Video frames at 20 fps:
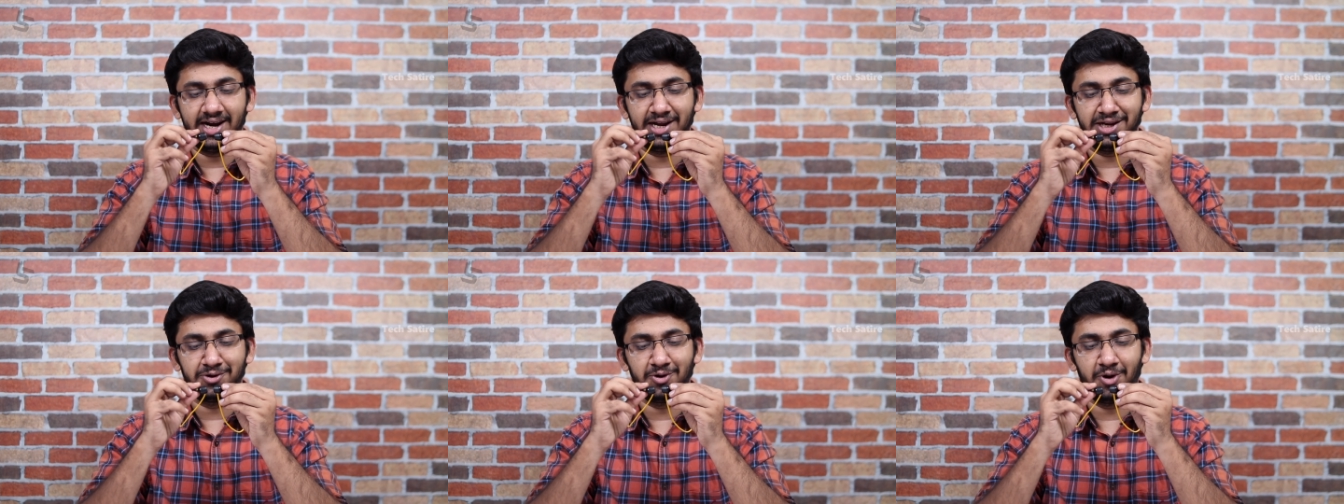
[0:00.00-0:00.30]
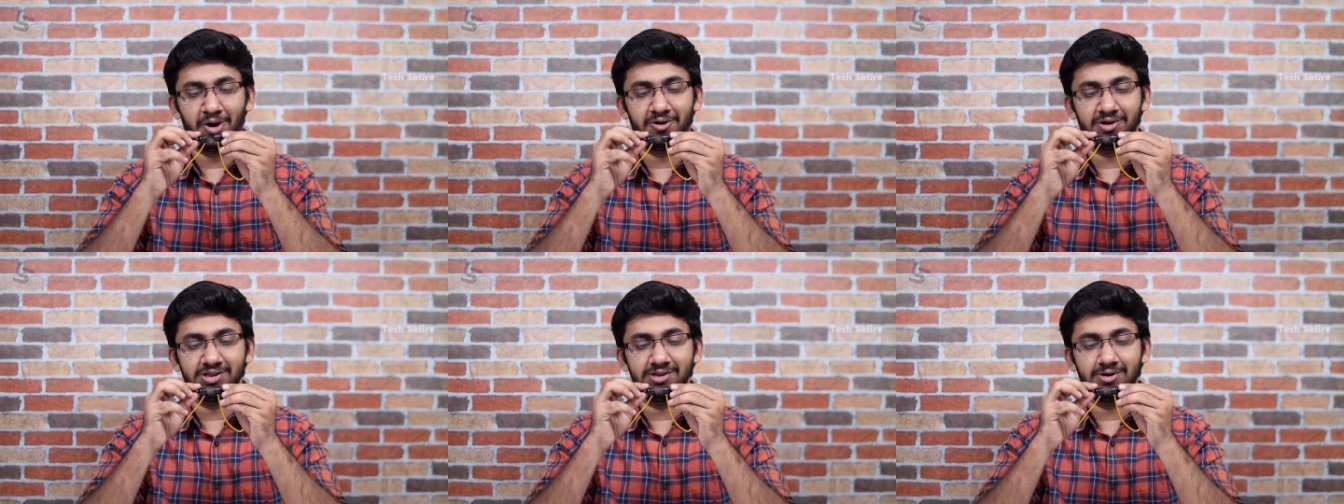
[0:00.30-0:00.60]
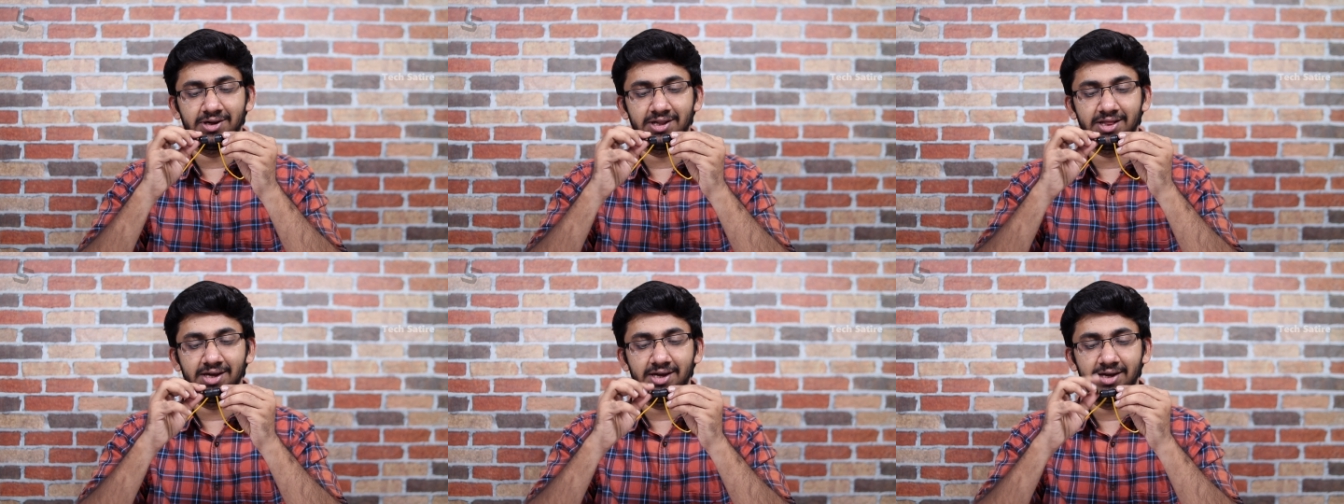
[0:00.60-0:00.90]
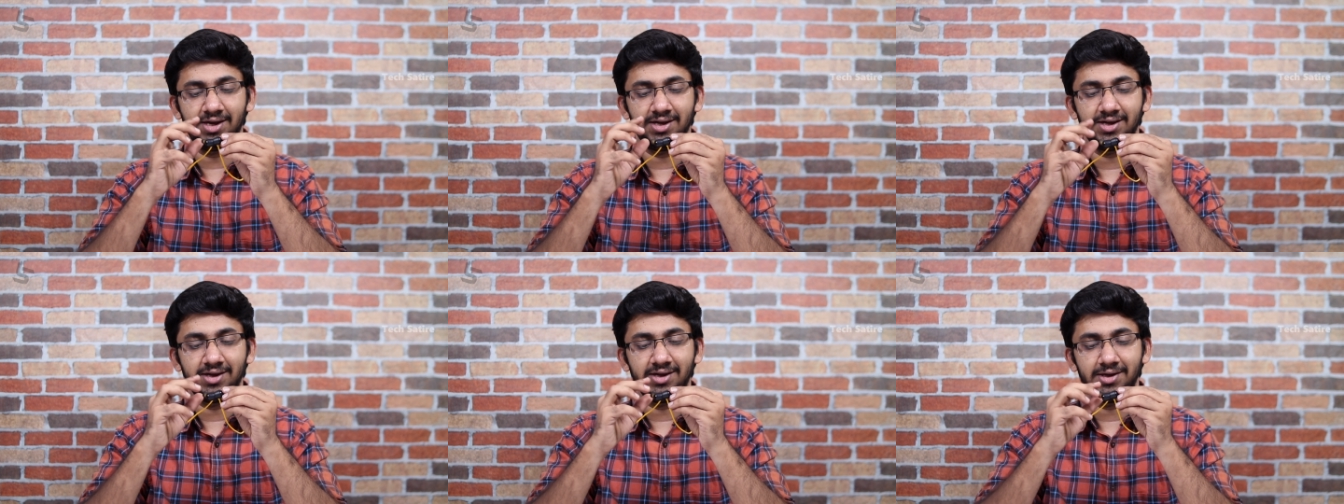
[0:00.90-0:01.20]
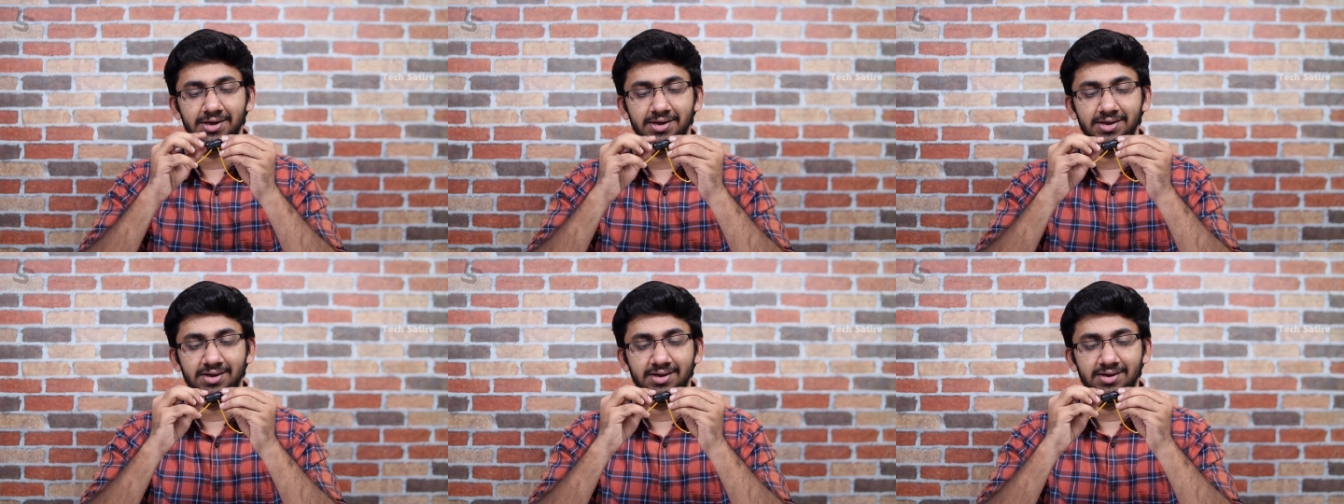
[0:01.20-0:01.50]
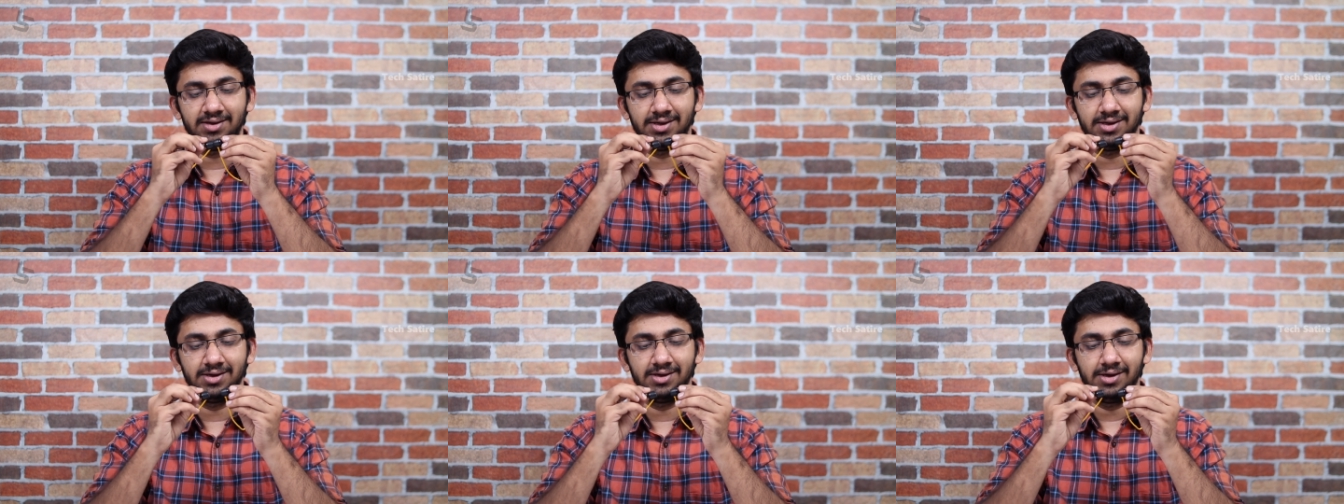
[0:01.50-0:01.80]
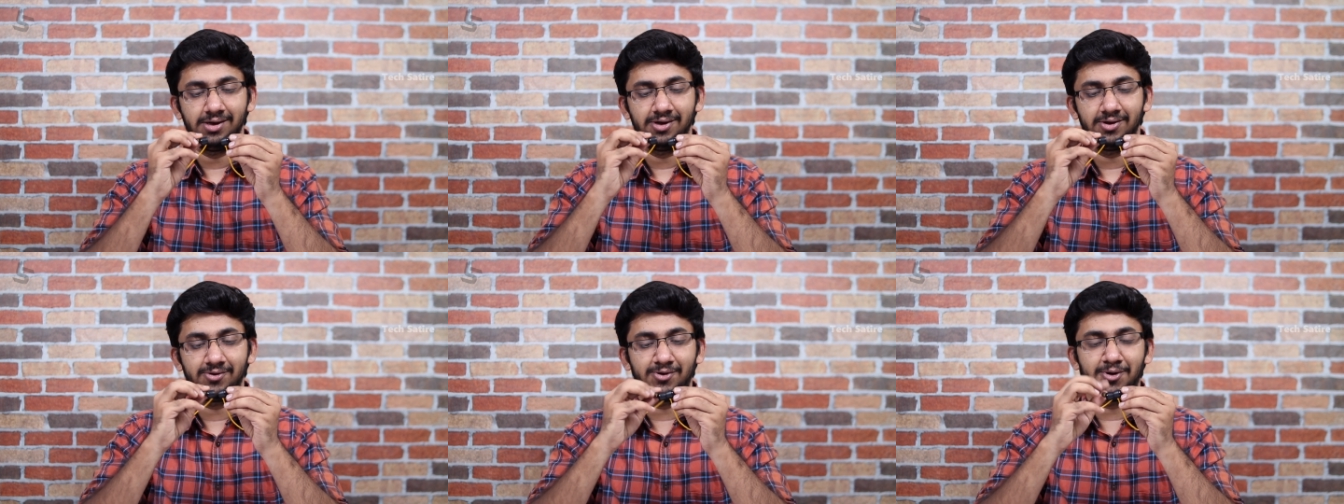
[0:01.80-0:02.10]
கனெக்டோட வந்து வருது
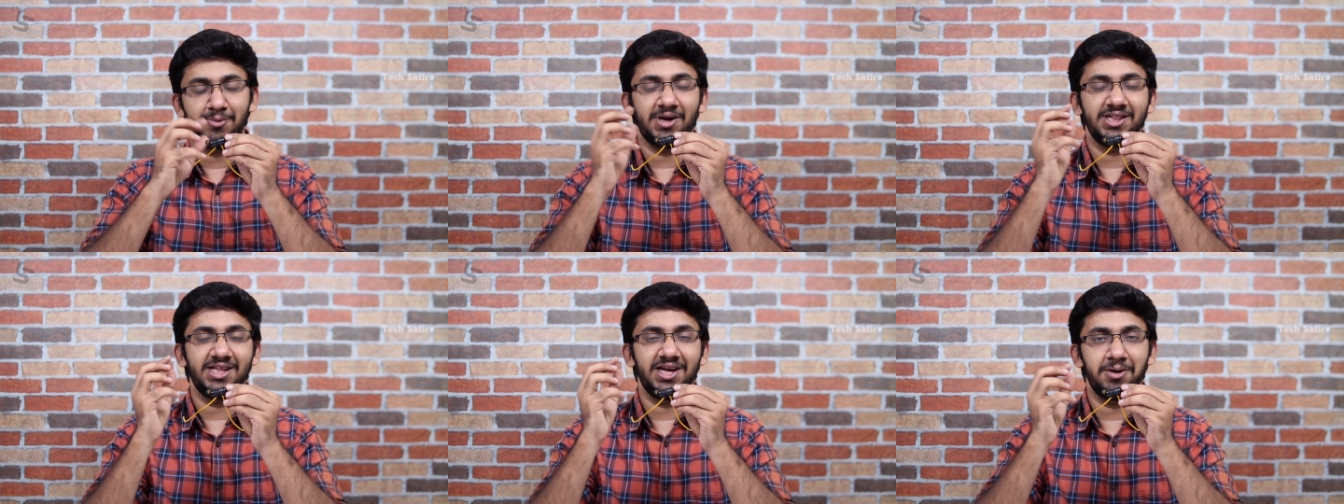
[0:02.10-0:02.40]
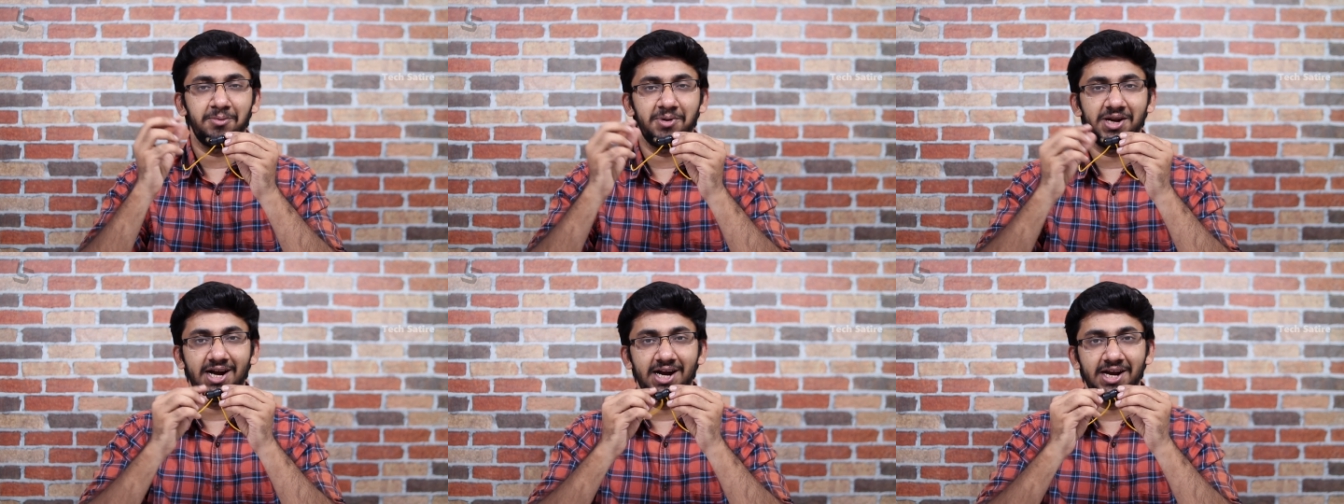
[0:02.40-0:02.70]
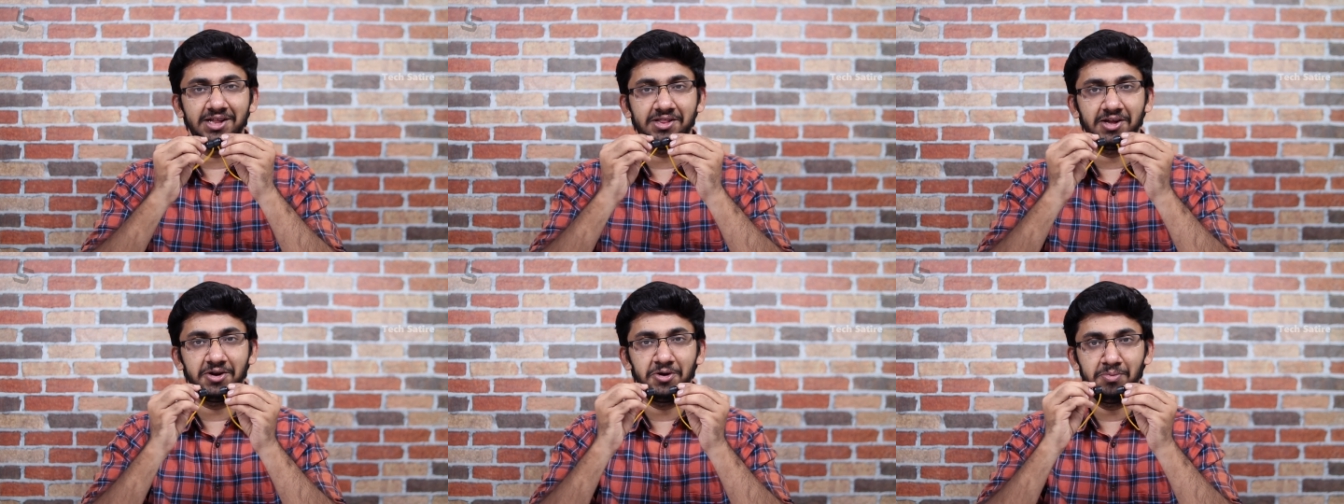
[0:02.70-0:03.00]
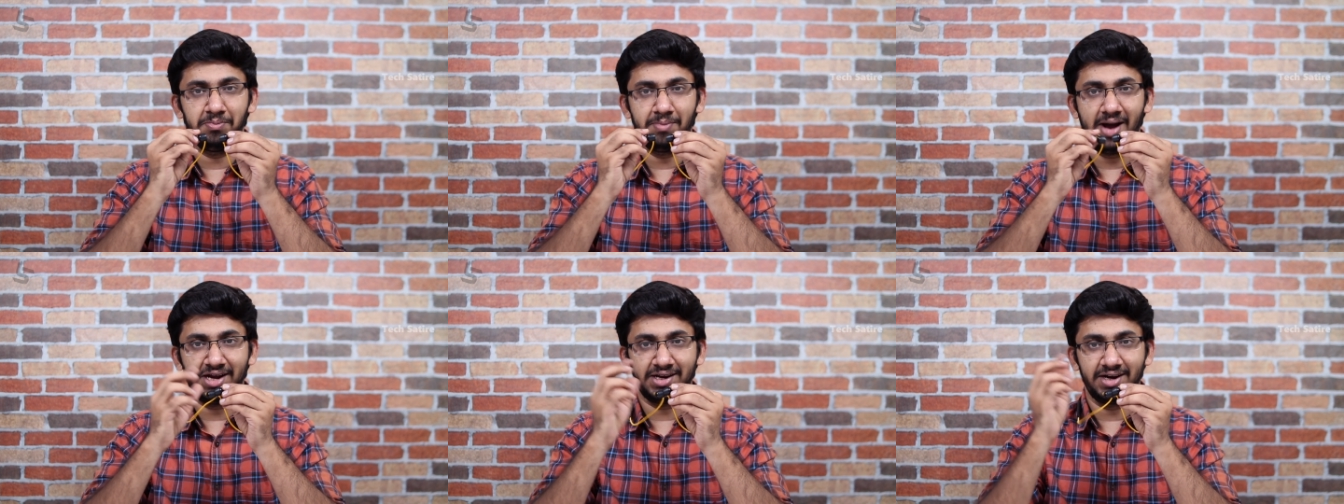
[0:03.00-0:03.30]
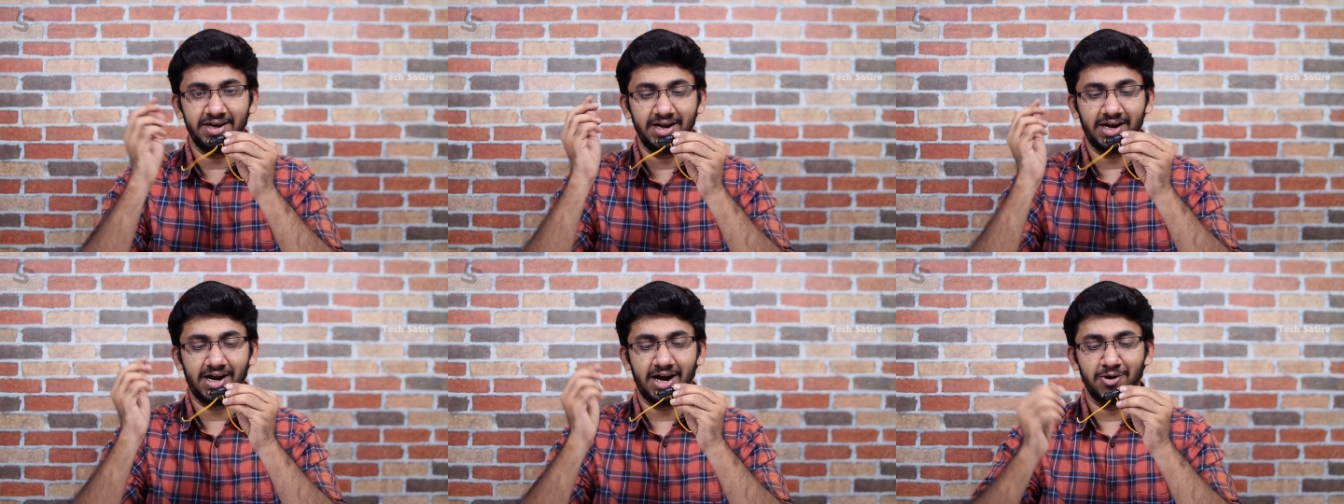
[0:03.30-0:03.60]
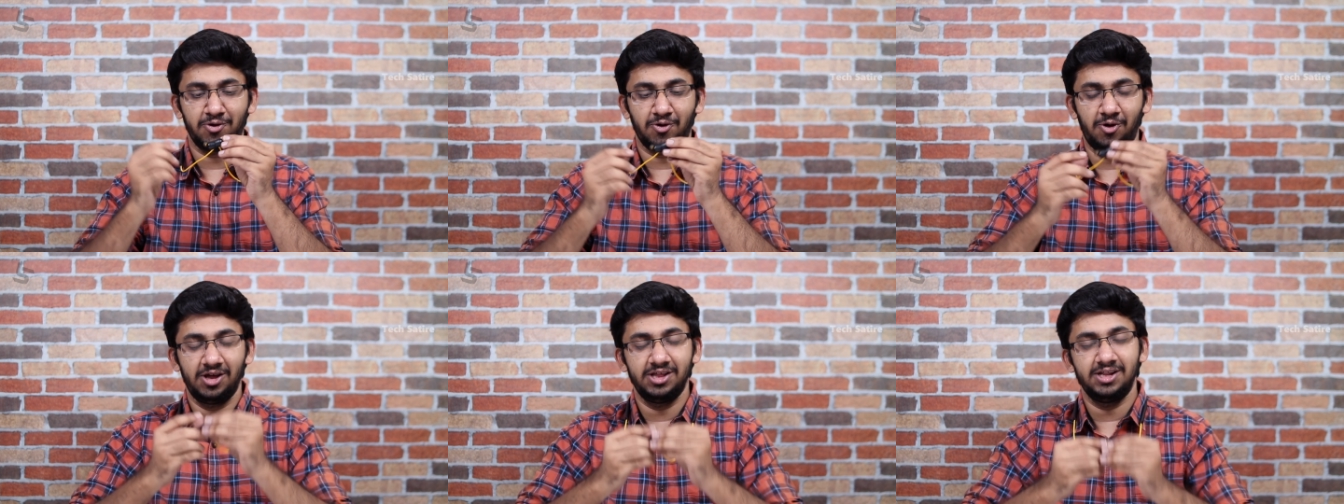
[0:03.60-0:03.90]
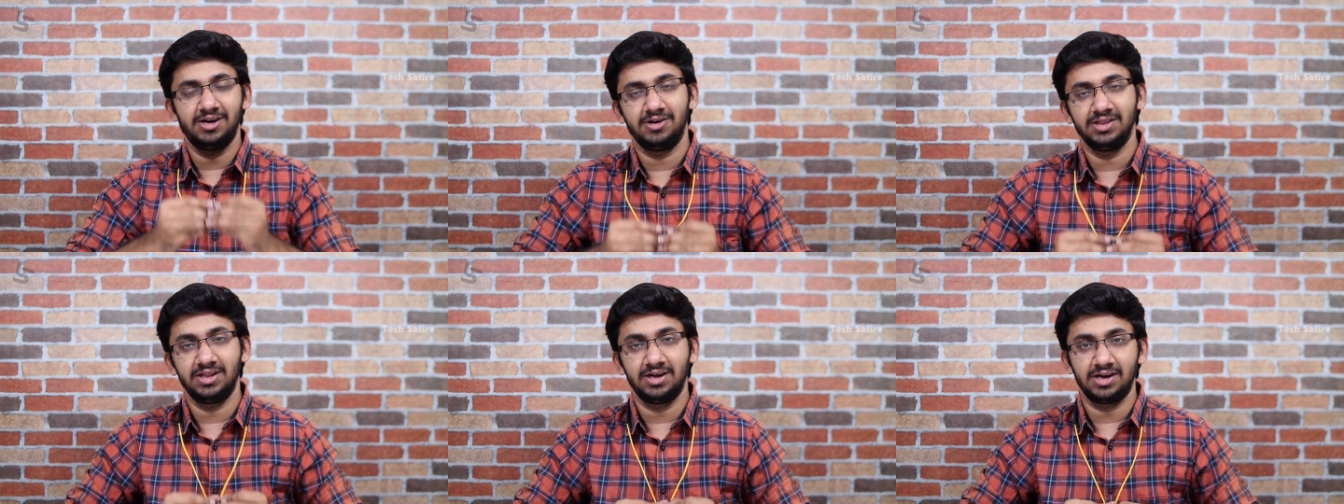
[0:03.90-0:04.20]
ஸோ பார்த்தீங்க அப்படின்னாலே தெரியும் மேக்னெட்டிக் கண்ட்ரோல்
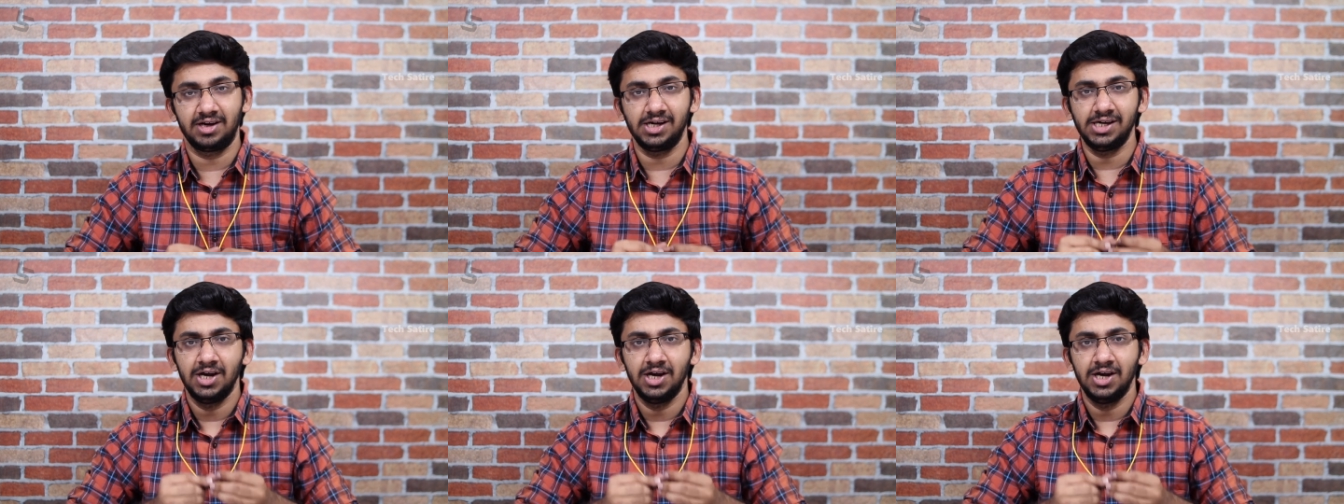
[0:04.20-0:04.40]
இதில் வந்து